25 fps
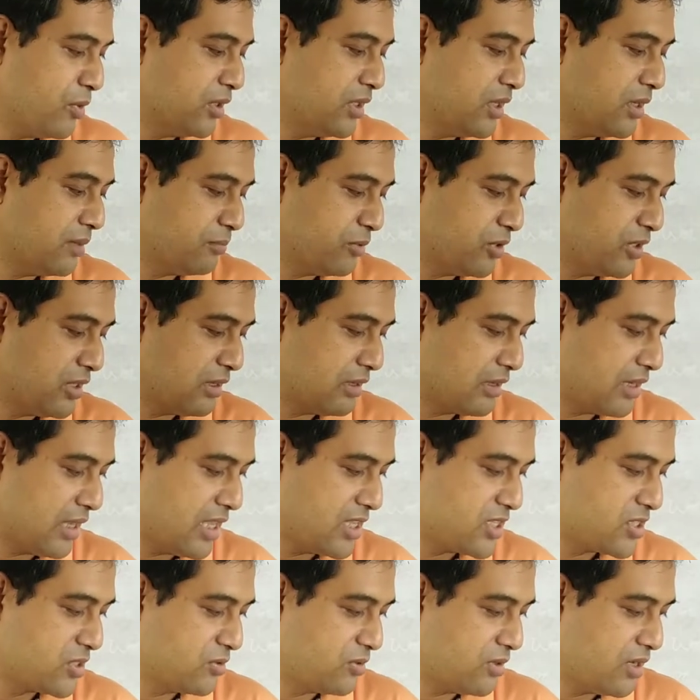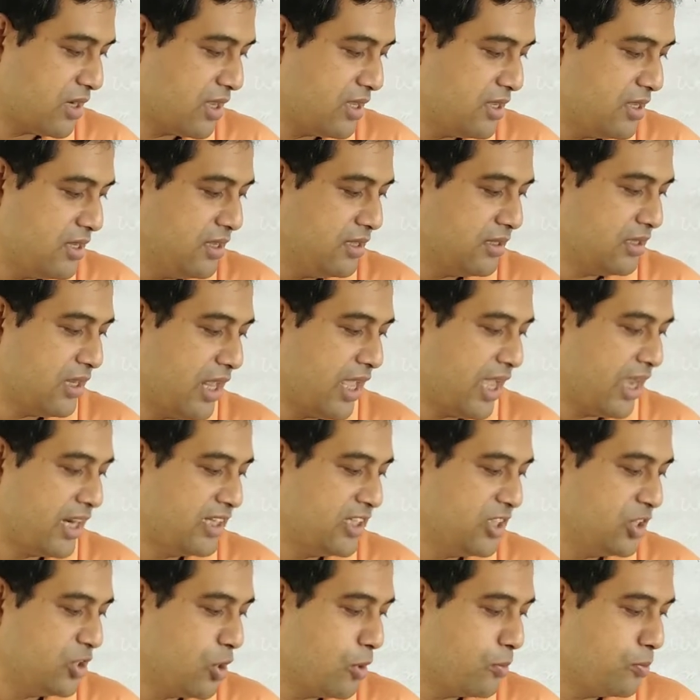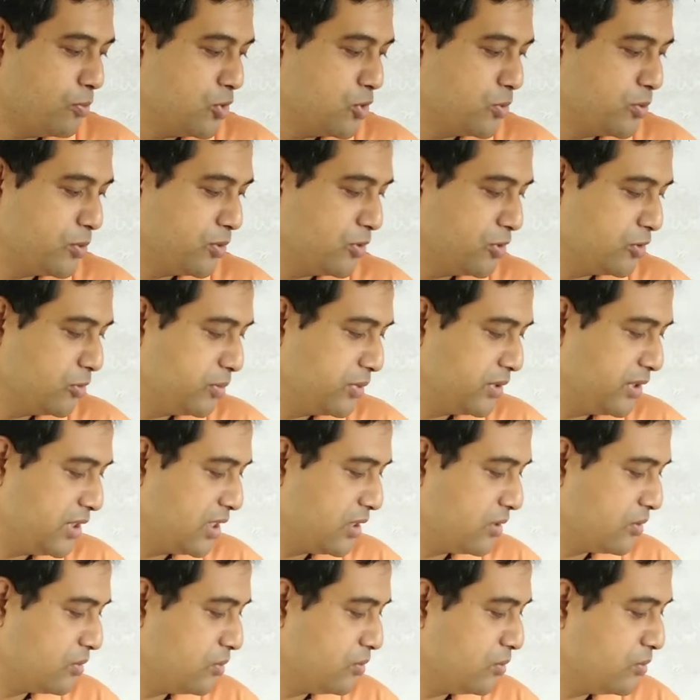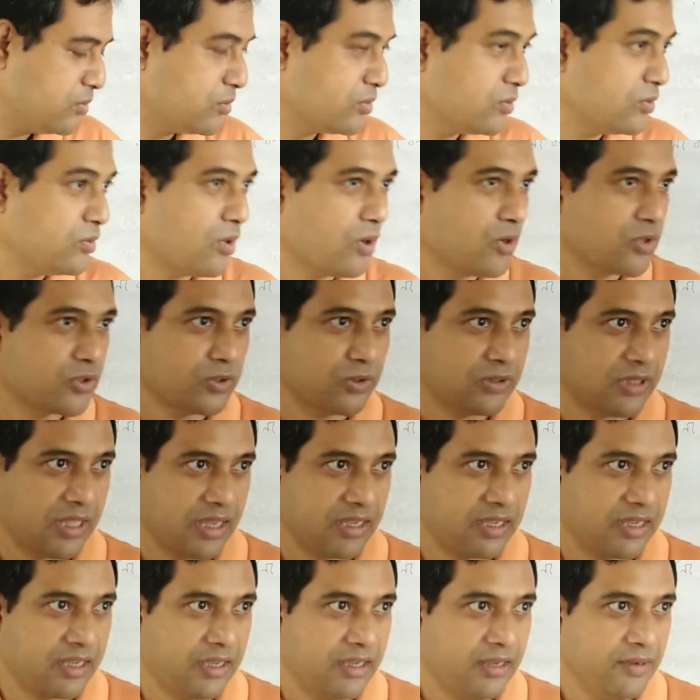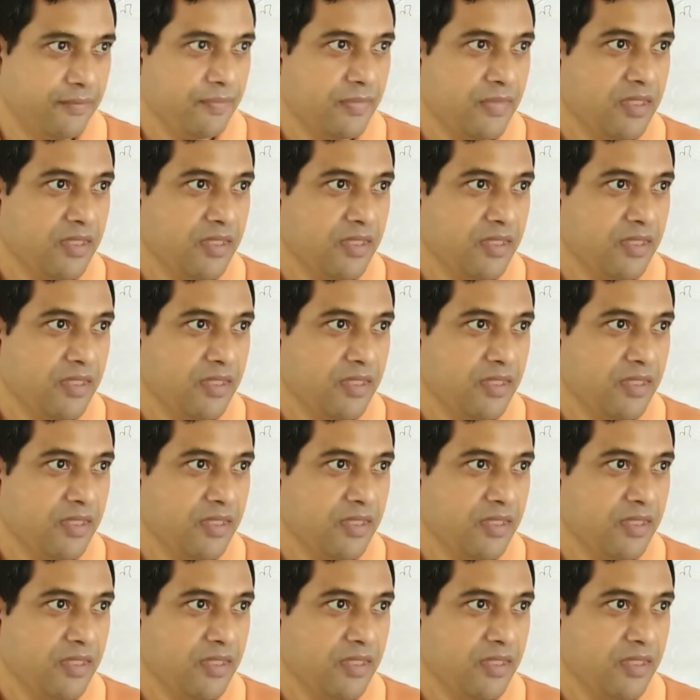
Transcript: প্রধান প্রধান কাজগুলো তাহলে একটা সপুষ্পক উদ্ভিদের কোন কোন অংশ থাকে